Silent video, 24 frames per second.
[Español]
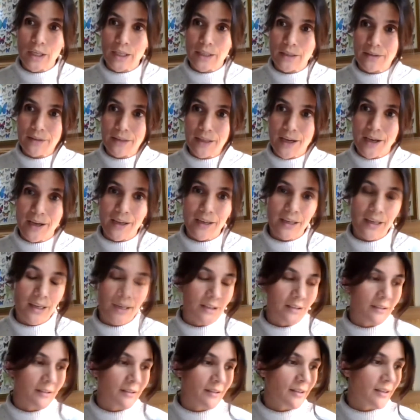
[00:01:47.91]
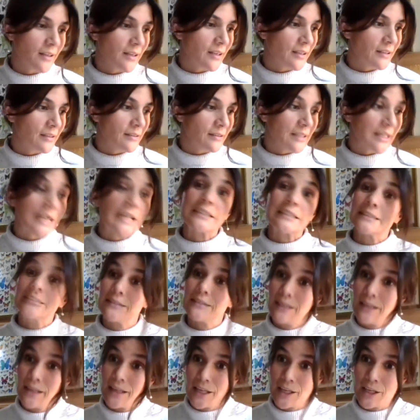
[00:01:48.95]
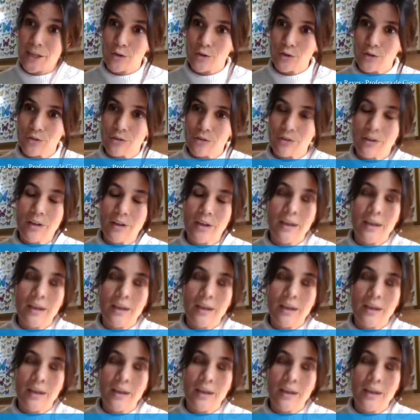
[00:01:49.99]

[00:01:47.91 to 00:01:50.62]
está en tres de ellos.